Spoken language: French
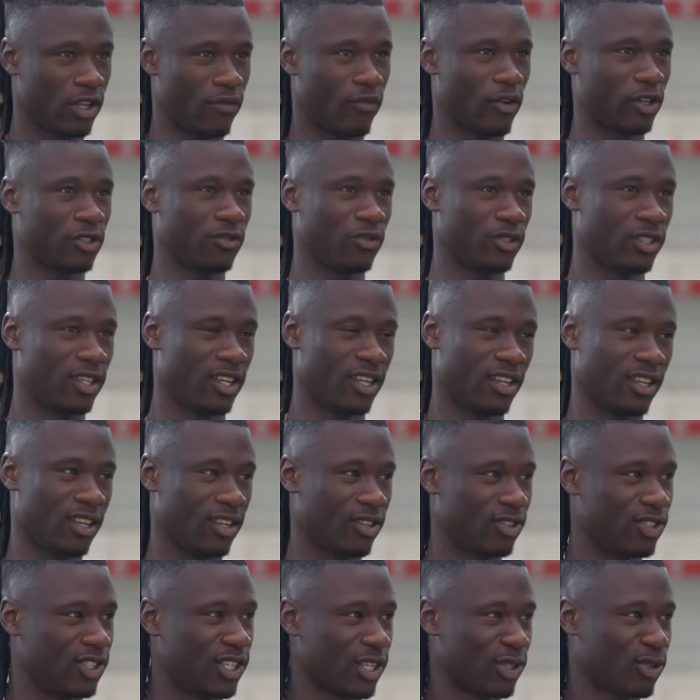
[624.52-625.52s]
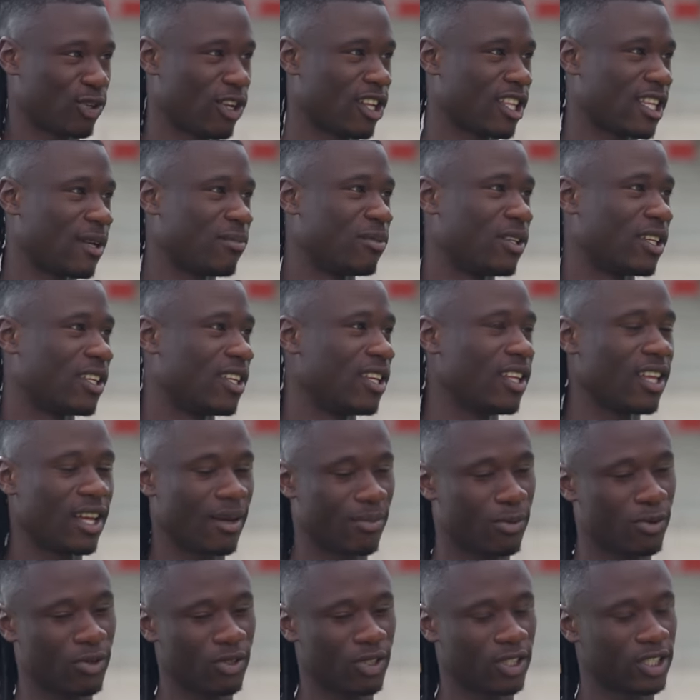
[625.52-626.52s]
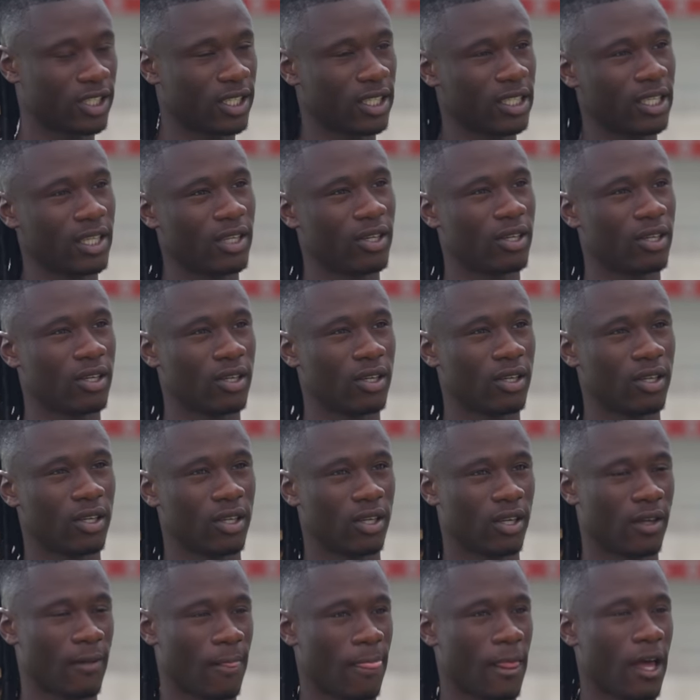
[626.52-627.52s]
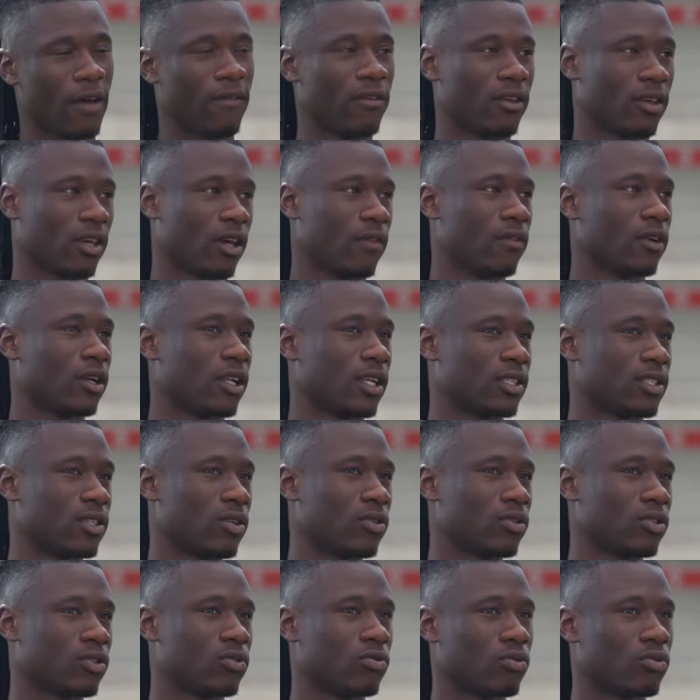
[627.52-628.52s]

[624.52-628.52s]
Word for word: des fois, je faisais une sieste sur la table des kinés. Après, on enchaînait avec, la séance.